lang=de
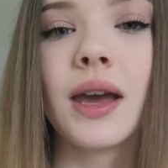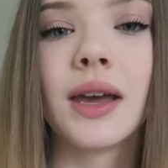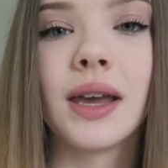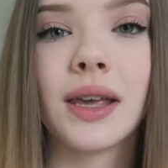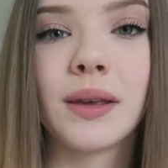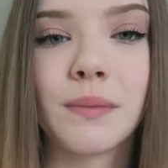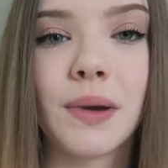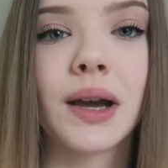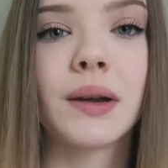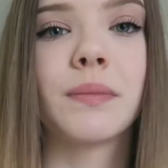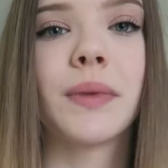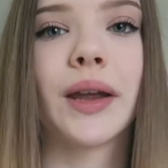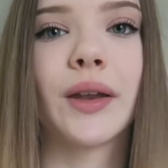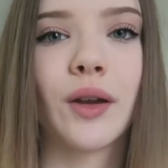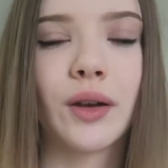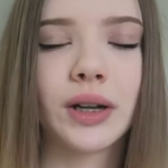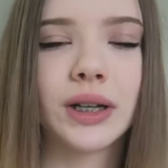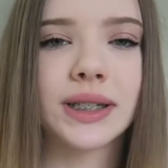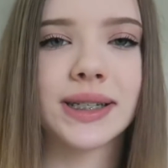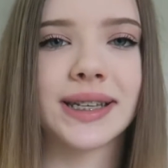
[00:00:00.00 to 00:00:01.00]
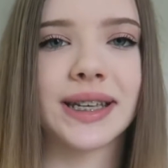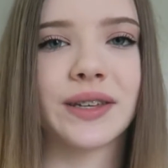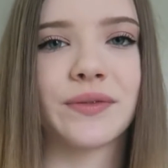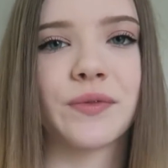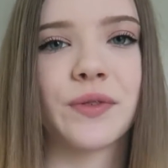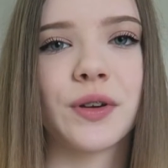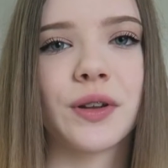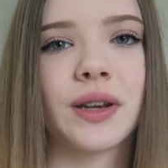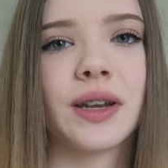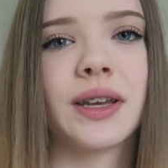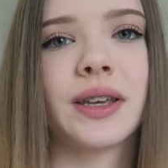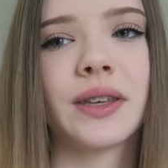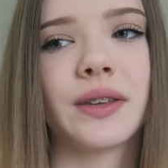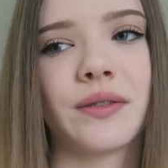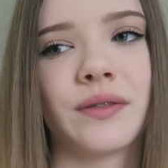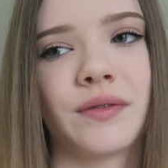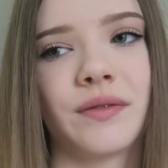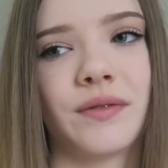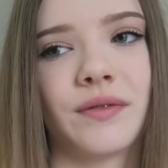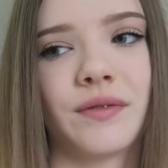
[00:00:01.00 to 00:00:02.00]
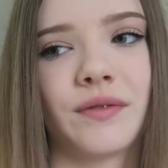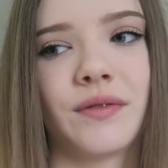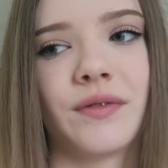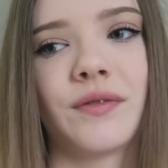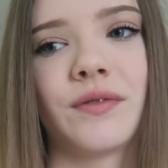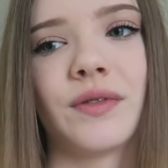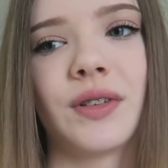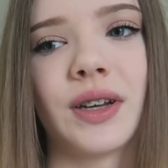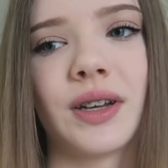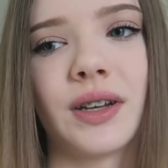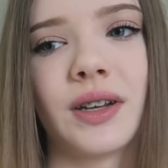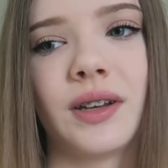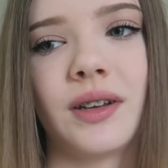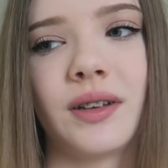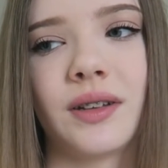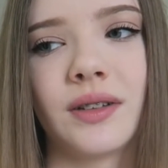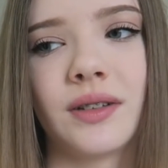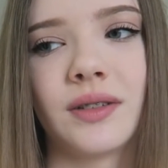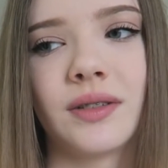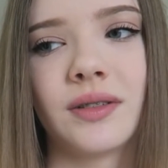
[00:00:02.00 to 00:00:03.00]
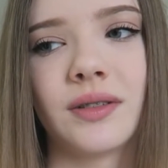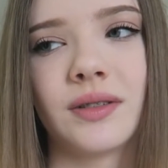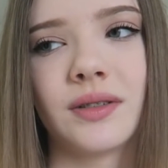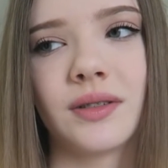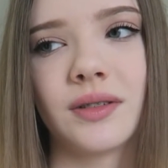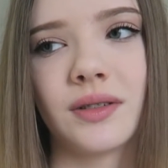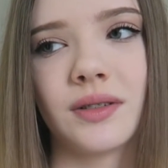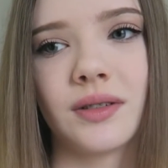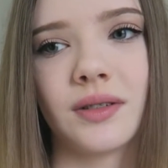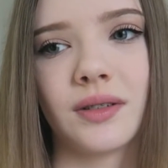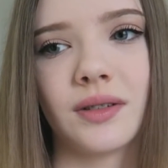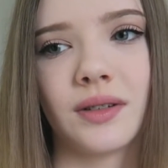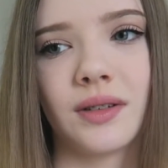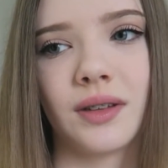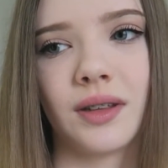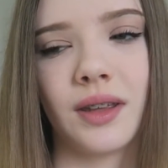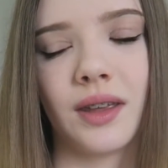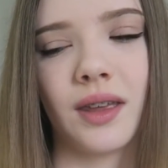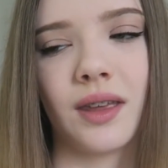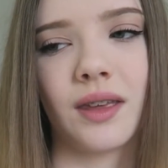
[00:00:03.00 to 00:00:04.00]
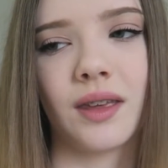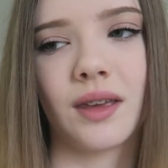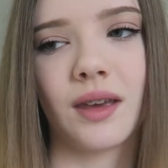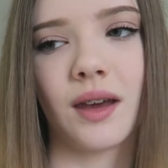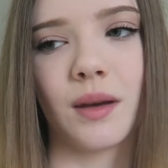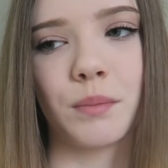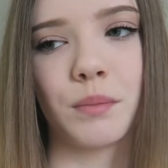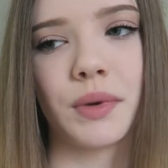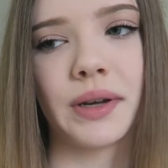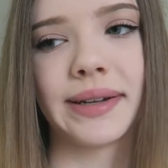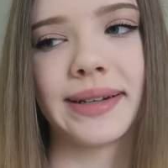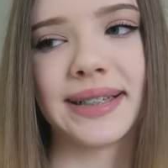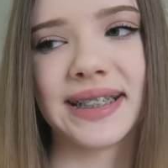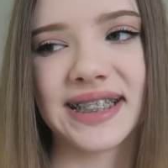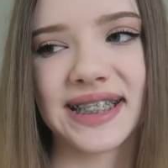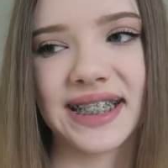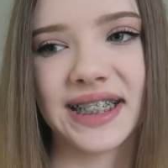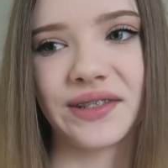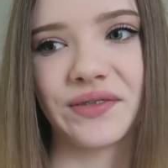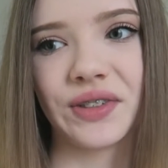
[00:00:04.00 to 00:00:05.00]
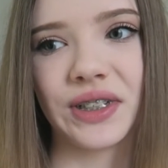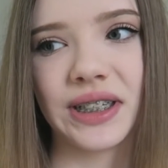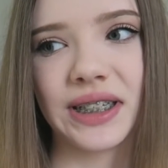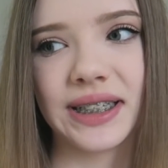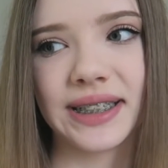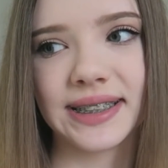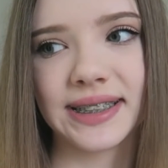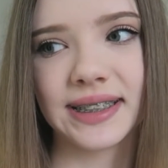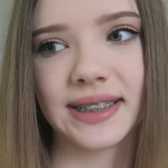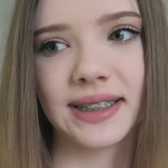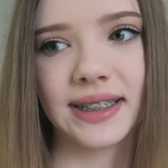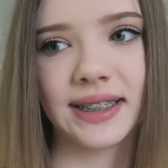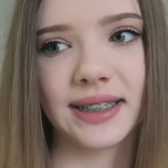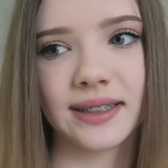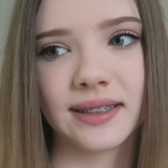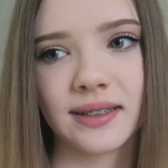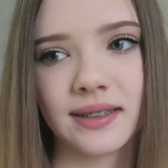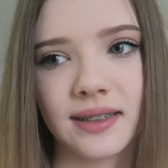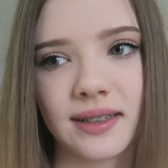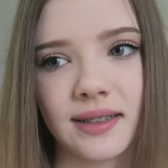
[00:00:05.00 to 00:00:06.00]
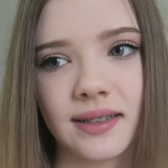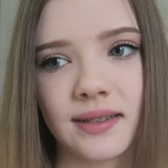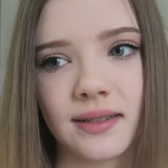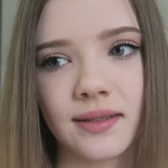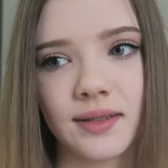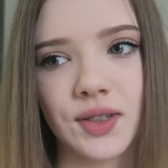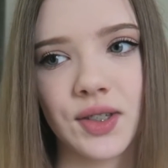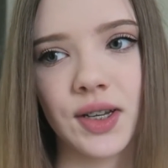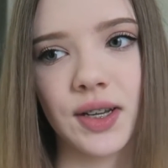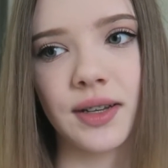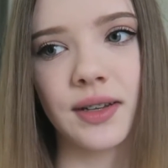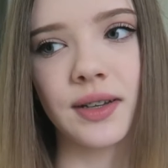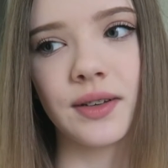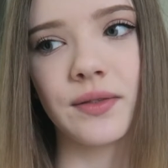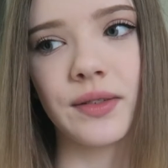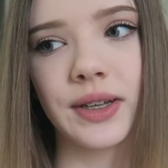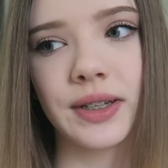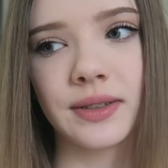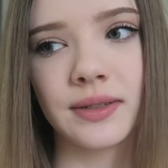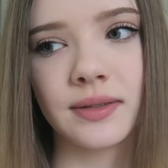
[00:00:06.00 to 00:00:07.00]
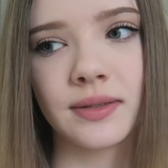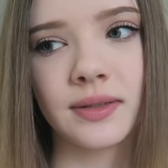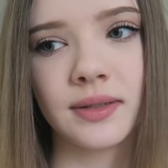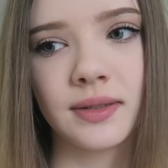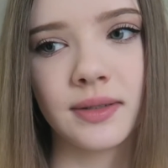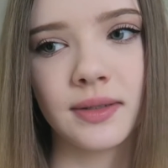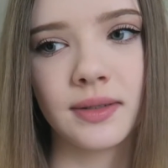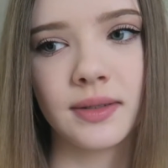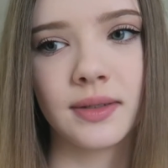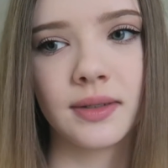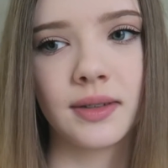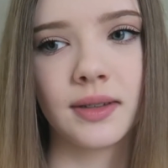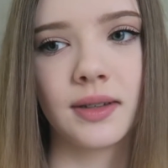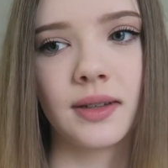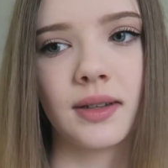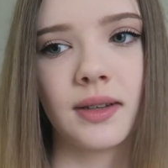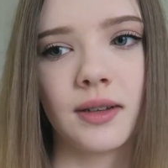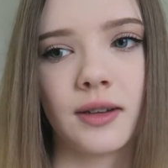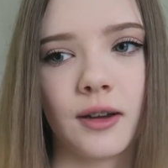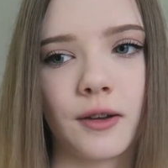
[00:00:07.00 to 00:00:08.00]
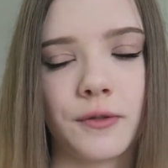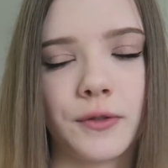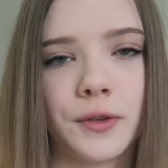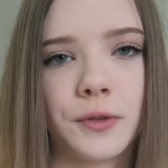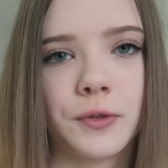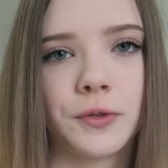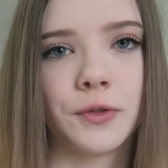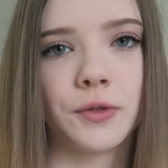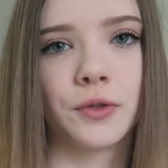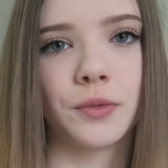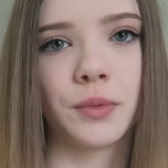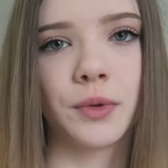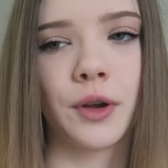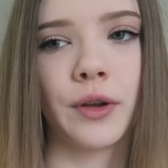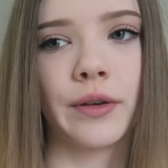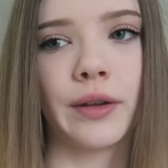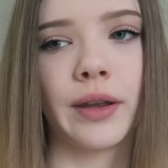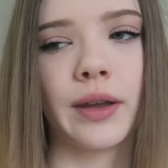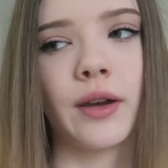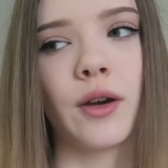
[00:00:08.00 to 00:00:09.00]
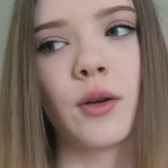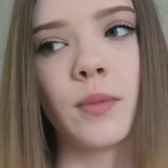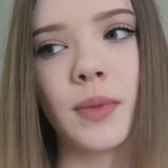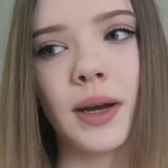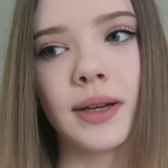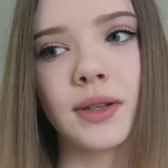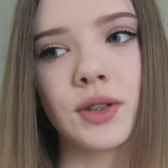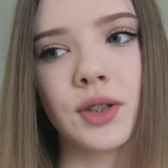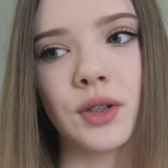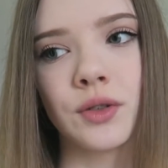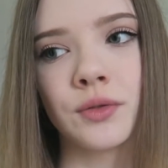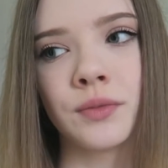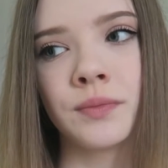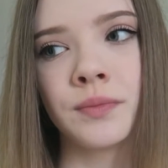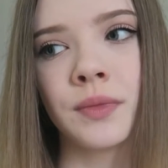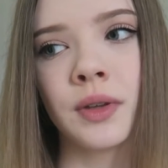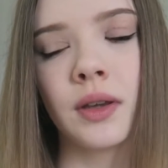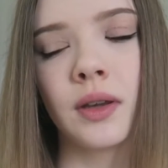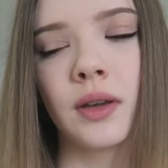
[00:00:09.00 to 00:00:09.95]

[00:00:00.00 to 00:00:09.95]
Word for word: ich mag McDonald's nicht wirklich, weil ich habe mal gesehen, wie diese Tiere da geschlachtet werden. Auf YouTube könnt ihr ja auch mal anschauen.